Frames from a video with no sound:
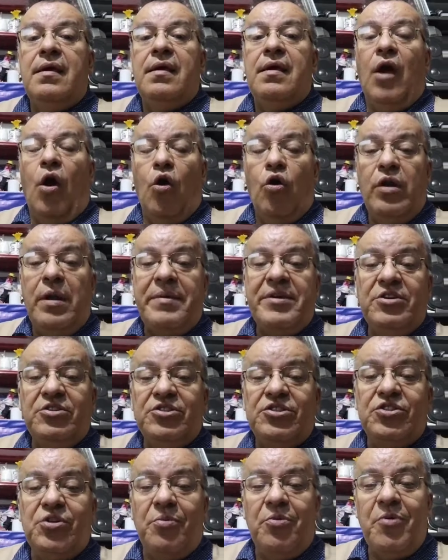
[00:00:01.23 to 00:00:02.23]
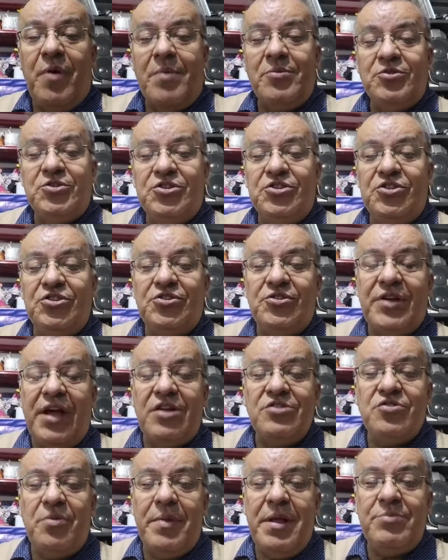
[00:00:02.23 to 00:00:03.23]
Hola amigos, ¿cómo vamos? Yo soy
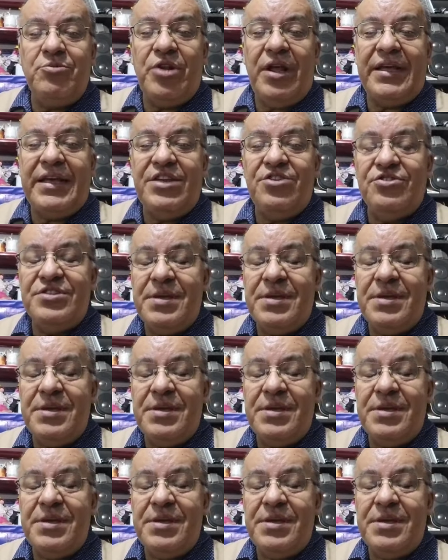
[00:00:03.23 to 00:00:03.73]
Carlos Gómez Monaguillo.